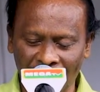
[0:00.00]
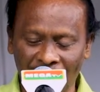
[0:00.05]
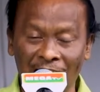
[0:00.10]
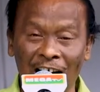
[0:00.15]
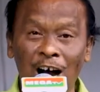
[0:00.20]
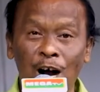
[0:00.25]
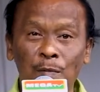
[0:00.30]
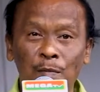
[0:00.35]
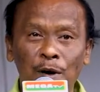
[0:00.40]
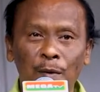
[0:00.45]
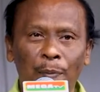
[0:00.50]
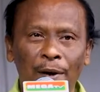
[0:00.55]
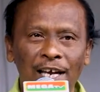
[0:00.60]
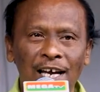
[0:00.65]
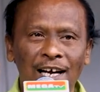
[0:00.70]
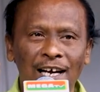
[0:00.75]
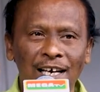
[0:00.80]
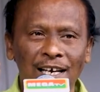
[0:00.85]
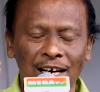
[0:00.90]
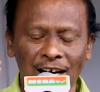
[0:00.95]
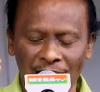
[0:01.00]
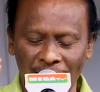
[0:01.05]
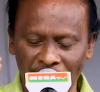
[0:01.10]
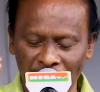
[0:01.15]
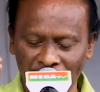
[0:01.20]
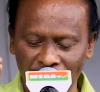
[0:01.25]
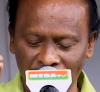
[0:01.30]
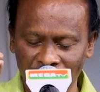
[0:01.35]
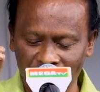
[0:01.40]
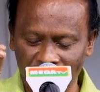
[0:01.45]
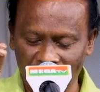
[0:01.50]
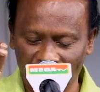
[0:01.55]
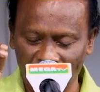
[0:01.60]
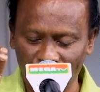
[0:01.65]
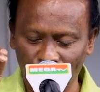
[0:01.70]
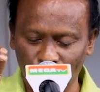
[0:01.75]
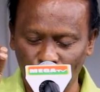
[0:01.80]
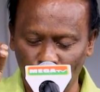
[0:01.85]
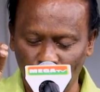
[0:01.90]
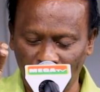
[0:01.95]
ராம பயணங்கள் என்று
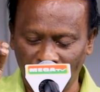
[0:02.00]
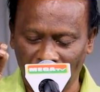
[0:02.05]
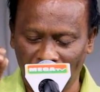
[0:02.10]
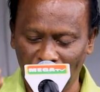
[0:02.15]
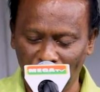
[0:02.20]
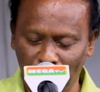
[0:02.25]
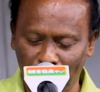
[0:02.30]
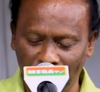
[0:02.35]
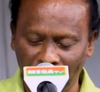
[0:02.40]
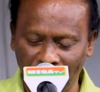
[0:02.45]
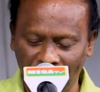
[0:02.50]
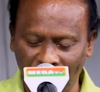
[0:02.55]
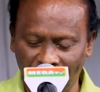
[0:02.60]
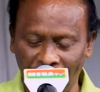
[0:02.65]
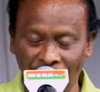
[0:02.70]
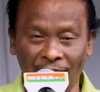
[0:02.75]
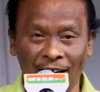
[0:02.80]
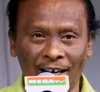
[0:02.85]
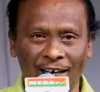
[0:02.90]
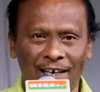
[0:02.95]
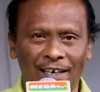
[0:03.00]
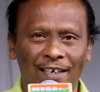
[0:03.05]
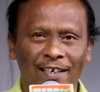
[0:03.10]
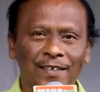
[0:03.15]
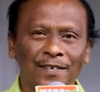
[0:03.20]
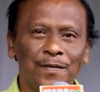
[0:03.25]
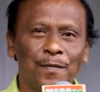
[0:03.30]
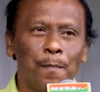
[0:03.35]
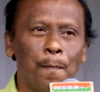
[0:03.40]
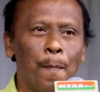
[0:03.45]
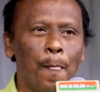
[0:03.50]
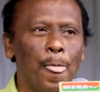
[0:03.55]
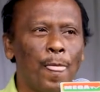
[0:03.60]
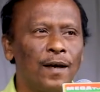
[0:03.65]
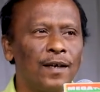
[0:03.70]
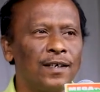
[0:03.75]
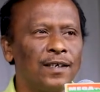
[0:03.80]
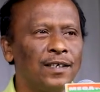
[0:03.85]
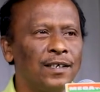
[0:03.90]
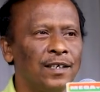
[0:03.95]
நல்லதொரு தலைப்பை தந்தார்கள்
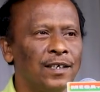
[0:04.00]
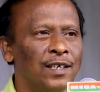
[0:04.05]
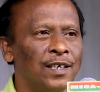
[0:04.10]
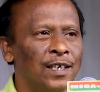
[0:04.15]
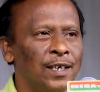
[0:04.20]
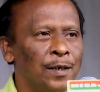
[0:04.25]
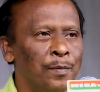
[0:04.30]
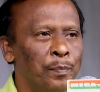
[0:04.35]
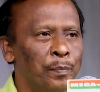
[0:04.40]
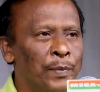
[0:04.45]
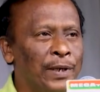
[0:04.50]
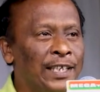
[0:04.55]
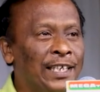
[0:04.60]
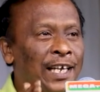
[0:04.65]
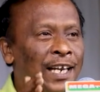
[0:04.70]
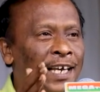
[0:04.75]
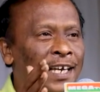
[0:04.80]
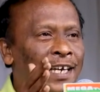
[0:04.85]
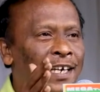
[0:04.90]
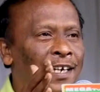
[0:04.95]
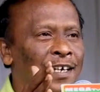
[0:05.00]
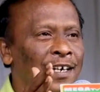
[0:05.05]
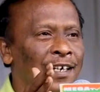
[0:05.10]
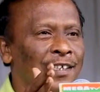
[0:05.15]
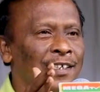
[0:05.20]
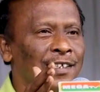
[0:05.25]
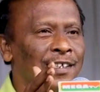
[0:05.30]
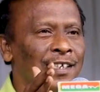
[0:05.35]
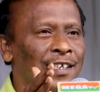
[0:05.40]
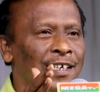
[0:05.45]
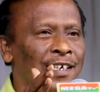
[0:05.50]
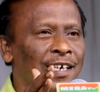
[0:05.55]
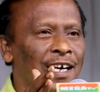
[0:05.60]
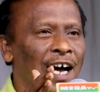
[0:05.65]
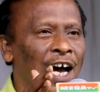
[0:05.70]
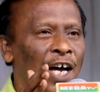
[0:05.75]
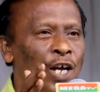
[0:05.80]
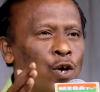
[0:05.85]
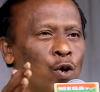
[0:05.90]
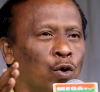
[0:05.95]
மிதிலையிலிருந்து
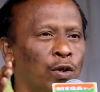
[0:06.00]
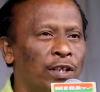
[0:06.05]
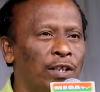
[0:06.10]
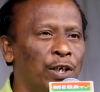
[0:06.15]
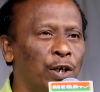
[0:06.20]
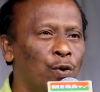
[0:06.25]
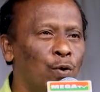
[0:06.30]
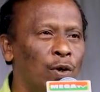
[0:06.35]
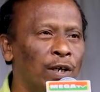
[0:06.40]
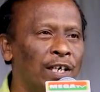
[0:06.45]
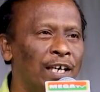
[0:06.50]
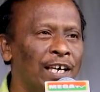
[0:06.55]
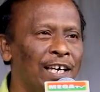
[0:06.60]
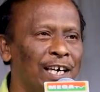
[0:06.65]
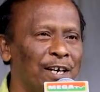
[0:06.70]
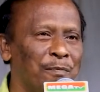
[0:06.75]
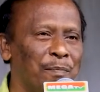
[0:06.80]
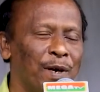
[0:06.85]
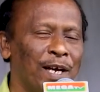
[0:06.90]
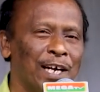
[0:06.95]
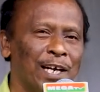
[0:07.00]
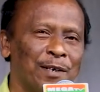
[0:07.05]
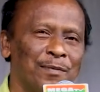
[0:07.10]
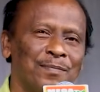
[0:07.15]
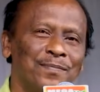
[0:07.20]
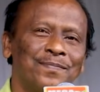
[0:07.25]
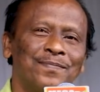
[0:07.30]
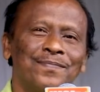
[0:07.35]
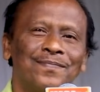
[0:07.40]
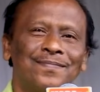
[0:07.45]
அயோத்தி நோக்கி என் பயணம்